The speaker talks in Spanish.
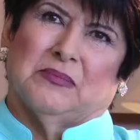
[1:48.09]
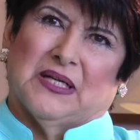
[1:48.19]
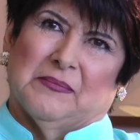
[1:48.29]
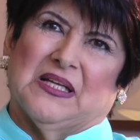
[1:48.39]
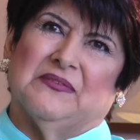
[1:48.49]

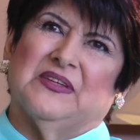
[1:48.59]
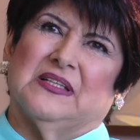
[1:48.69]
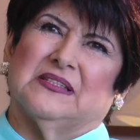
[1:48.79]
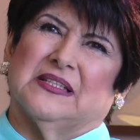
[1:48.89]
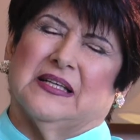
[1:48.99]
Para mí la
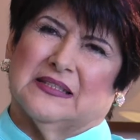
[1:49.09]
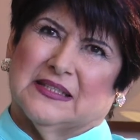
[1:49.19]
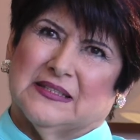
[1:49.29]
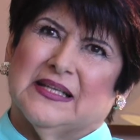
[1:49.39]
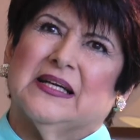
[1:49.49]
felicidad es
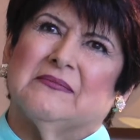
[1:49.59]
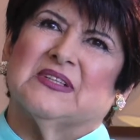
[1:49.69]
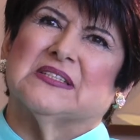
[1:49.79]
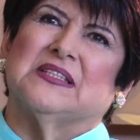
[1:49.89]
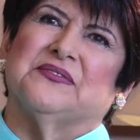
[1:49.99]
que tenga
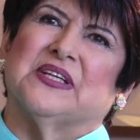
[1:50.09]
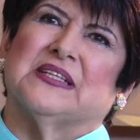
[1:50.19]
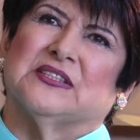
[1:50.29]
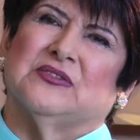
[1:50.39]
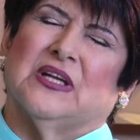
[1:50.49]
más
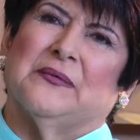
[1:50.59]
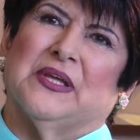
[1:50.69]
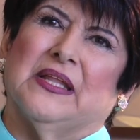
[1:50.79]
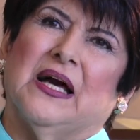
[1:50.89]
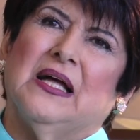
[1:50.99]
significación la
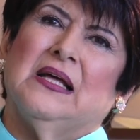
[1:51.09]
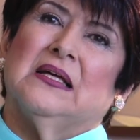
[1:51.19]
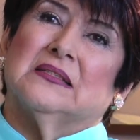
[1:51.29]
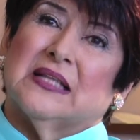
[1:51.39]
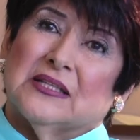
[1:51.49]
vida,
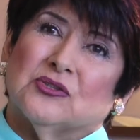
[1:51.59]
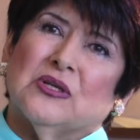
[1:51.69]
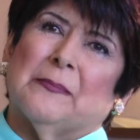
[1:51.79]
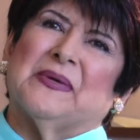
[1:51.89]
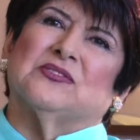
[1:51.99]
tanto
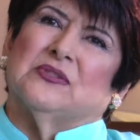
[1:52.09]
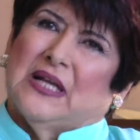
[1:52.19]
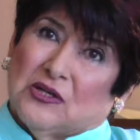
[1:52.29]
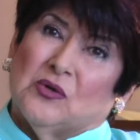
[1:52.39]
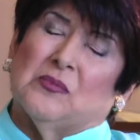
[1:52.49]
la
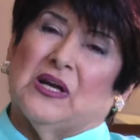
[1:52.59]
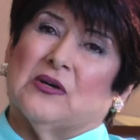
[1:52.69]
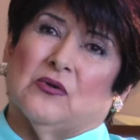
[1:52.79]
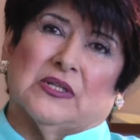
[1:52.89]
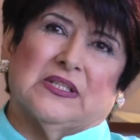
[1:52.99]
personal como la
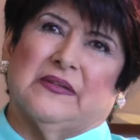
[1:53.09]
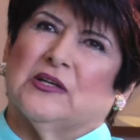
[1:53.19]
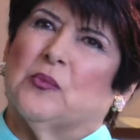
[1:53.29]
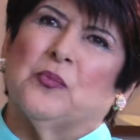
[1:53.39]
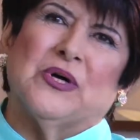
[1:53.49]
colectiva.
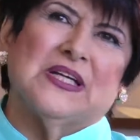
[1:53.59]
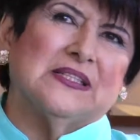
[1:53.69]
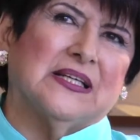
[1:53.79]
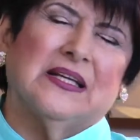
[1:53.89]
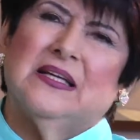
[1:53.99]
No puede
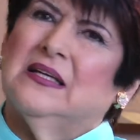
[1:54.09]
ser